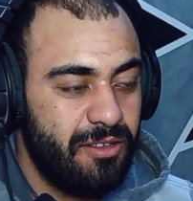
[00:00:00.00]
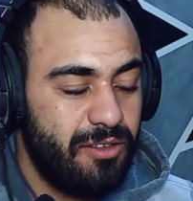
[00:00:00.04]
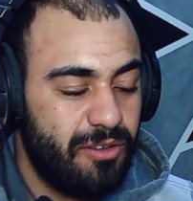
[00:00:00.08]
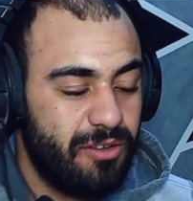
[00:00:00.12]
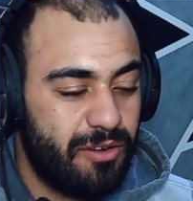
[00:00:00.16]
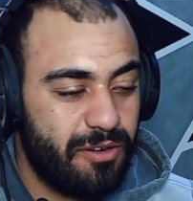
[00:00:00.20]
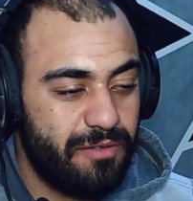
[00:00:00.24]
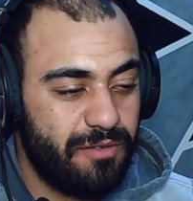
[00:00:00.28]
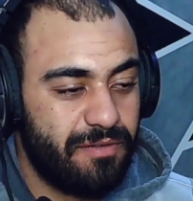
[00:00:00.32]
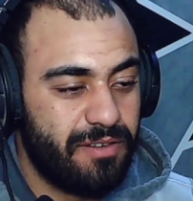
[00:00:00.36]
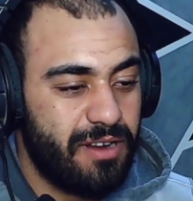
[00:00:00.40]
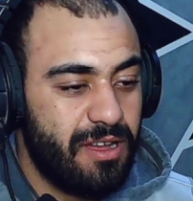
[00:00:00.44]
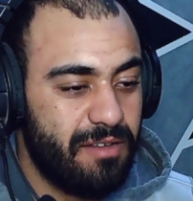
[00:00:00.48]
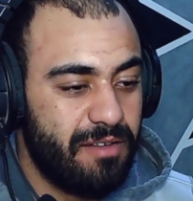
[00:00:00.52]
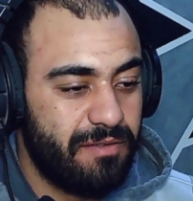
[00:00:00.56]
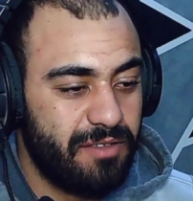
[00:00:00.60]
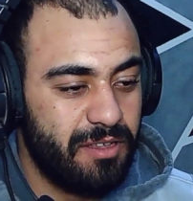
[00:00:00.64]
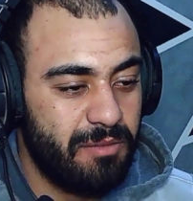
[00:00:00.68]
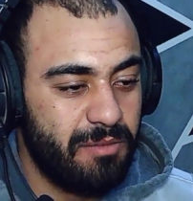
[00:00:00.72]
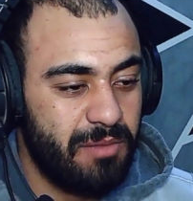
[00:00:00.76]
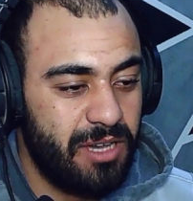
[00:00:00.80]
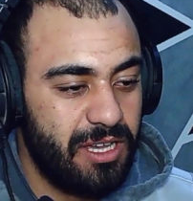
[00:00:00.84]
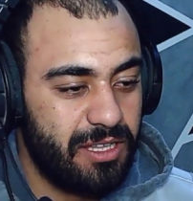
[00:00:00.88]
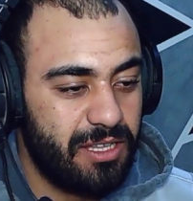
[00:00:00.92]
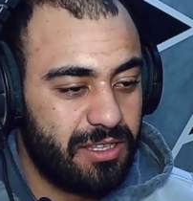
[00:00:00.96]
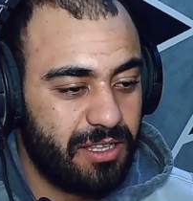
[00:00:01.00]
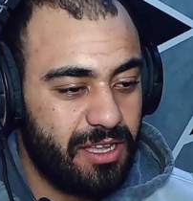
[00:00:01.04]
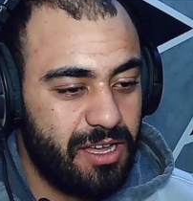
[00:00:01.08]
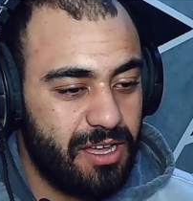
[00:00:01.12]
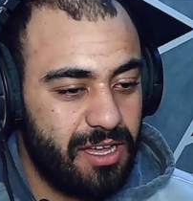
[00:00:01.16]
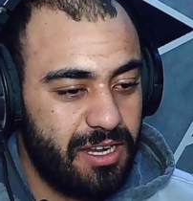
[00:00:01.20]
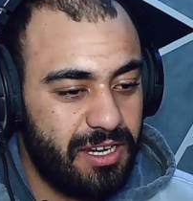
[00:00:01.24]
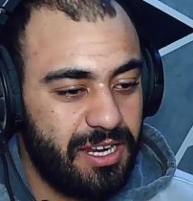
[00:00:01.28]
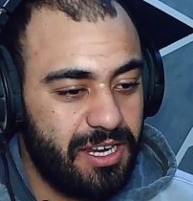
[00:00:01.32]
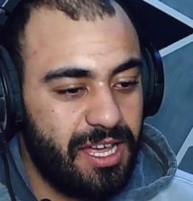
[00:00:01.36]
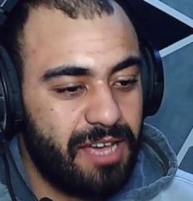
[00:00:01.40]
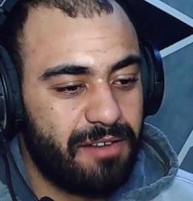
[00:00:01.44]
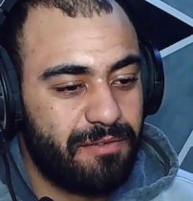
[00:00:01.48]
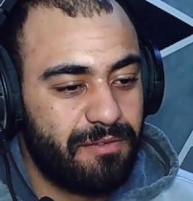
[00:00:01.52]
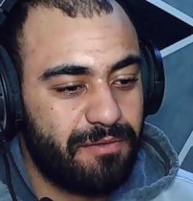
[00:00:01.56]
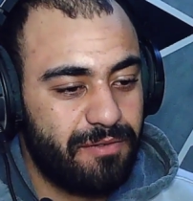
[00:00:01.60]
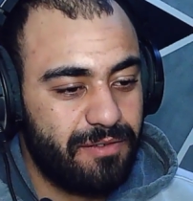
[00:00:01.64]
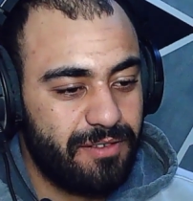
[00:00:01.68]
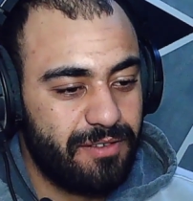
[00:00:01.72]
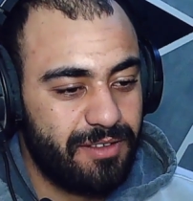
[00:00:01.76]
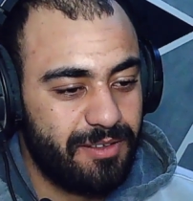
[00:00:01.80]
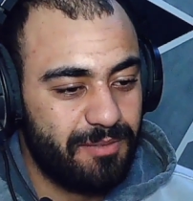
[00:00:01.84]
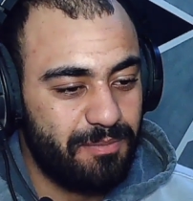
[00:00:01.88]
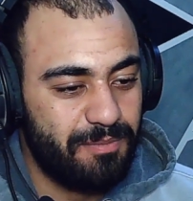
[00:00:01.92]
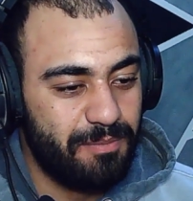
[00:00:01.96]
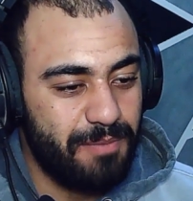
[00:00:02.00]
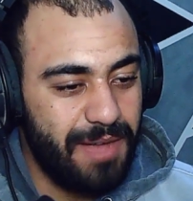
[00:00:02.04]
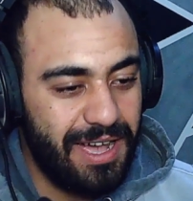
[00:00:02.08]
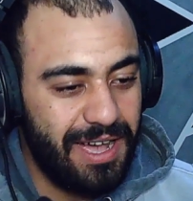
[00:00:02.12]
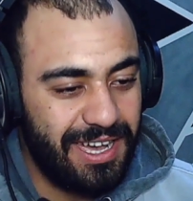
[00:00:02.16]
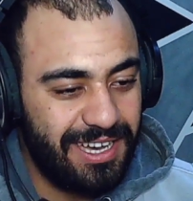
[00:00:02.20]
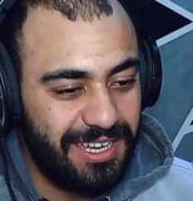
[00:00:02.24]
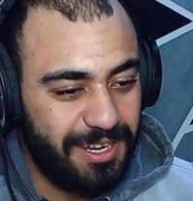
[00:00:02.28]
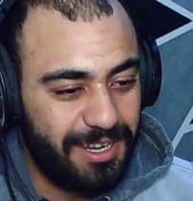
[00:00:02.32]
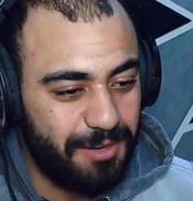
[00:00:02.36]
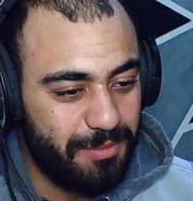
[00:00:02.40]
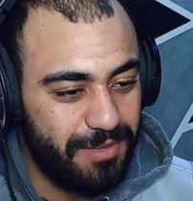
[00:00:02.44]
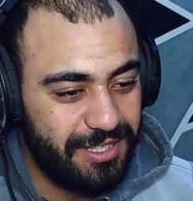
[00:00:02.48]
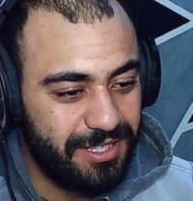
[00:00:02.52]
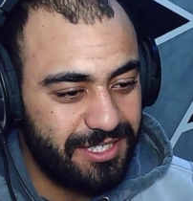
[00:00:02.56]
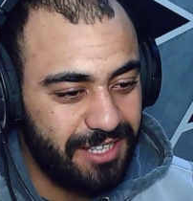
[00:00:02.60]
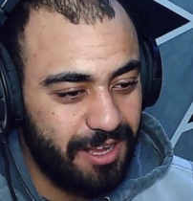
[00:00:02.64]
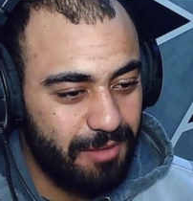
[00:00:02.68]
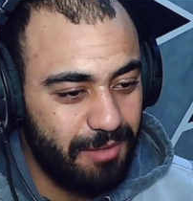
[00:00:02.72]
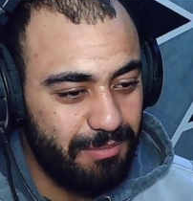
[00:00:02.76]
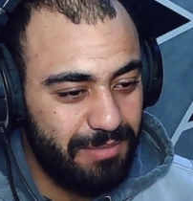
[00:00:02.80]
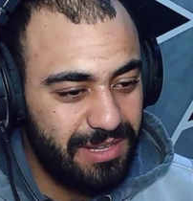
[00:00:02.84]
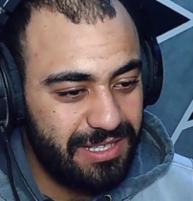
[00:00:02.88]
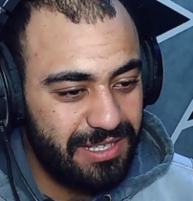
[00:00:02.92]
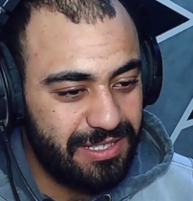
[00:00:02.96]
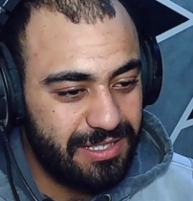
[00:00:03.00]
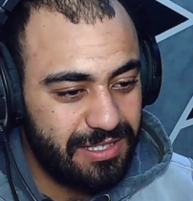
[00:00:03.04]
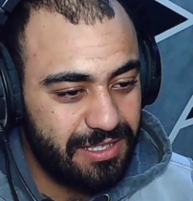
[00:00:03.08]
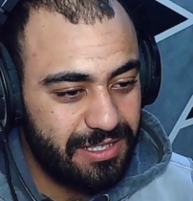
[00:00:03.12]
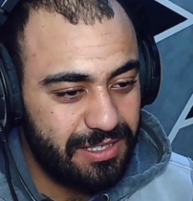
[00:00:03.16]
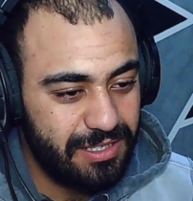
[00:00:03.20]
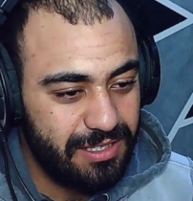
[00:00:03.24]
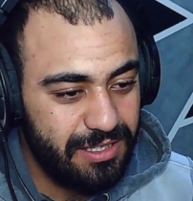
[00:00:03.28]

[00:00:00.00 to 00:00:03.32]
الرفران فيه ما يتقال نعرف آه، مخر باش حبست